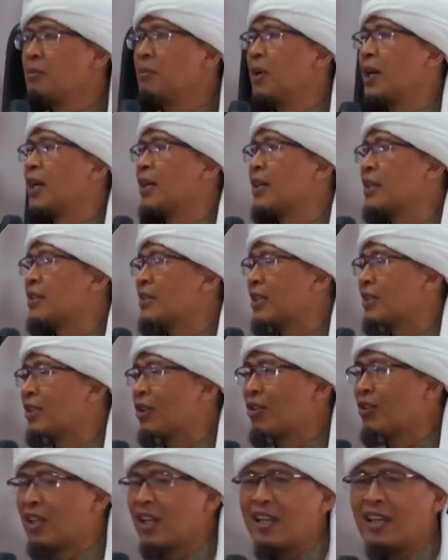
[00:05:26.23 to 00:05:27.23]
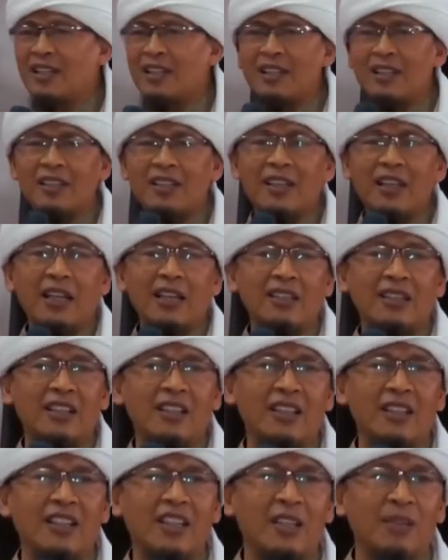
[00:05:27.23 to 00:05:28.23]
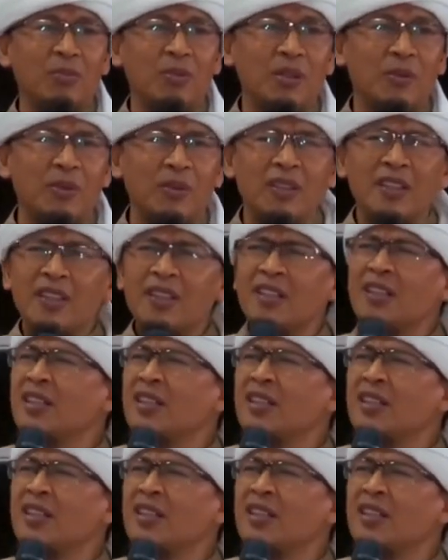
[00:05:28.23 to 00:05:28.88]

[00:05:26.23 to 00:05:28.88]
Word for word: beres setoran datang ke ibu-ibu